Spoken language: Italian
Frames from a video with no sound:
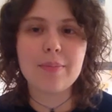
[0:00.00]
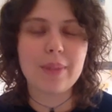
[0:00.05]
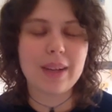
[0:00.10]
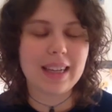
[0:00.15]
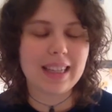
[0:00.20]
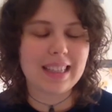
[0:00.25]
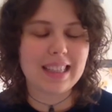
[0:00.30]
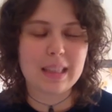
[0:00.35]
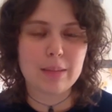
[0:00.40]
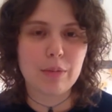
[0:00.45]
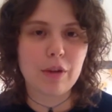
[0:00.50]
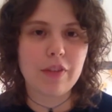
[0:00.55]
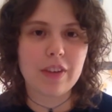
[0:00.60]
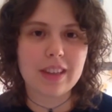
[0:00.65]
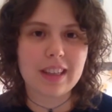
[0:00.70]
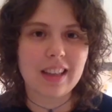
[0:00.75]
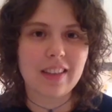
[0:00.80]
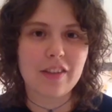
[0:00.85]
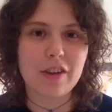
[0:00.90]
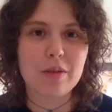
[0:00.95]
bellissima,
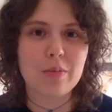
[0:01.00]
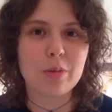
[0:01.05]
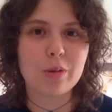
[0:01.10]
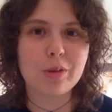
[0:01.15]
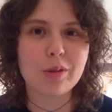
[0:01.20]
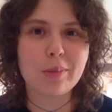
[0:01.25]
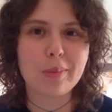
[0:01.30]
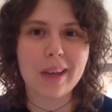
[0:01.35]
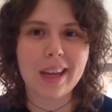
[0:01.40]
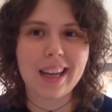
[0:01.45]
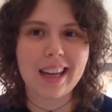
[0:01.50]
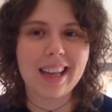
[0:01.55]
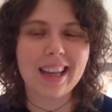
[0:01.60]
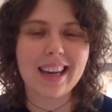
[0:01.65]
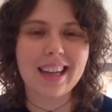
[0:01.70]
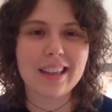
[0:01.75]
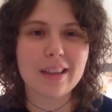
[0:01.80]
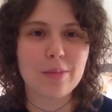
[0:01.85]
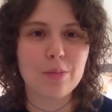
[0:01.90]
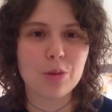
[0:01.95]
fatta davvero molto bene,
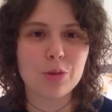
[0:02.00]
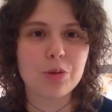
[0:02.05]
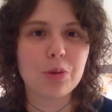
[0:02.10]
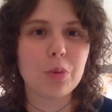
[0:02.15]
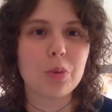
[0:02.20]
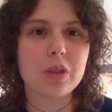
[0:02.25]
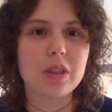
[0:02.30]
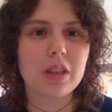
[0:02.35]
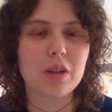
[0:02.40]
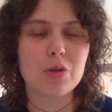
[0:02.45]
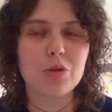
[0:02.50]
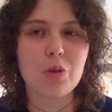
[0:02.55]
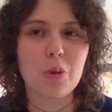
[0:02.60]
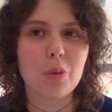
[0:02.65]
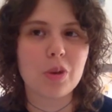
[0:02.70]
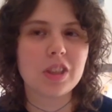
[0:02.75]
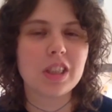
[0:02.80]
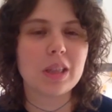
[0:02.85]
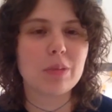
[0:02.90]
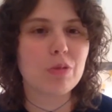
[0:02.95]
rende molto questa, non so,
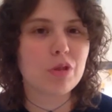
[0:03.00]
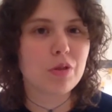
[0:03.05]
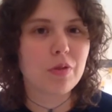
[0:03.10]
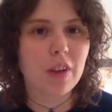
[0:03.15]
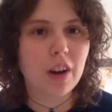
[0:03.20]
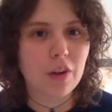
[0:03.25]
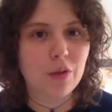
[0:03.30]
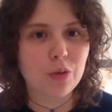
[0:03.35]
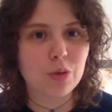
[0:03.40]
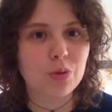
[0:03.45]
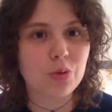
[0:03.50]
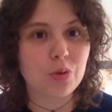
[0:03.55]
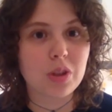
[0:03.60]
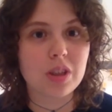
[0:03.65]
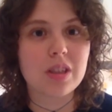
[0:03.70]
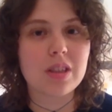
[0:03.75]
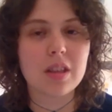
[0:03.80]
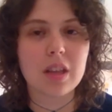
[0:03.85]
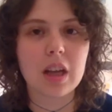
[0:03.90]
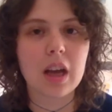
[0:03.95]
questa atmosfera
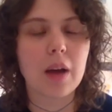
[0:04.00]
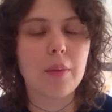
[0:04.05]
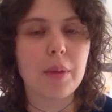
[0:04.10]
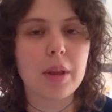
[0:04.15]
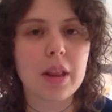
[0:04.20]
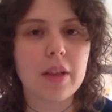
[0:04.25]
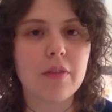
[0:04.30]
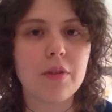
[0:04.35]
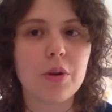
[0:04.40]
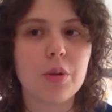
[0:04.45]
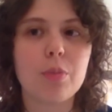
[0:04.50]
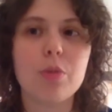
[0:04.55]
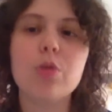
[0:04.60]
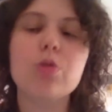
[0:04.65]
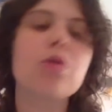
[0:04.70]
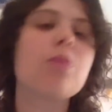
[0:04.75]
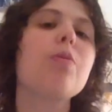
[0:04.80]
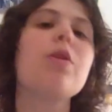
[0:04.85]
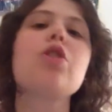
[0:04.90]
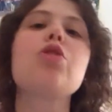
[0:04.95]
futuristica, mi è davvero
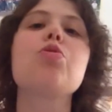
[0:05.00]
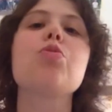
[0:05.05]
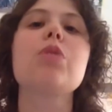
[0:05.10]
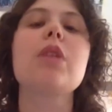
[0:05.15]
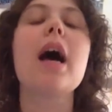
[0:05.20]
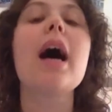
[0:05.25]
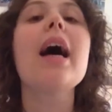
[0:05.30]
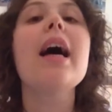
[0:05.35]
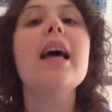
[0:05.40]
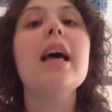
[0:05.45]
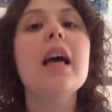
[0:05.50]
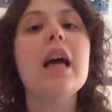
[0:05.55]
molto piaciuta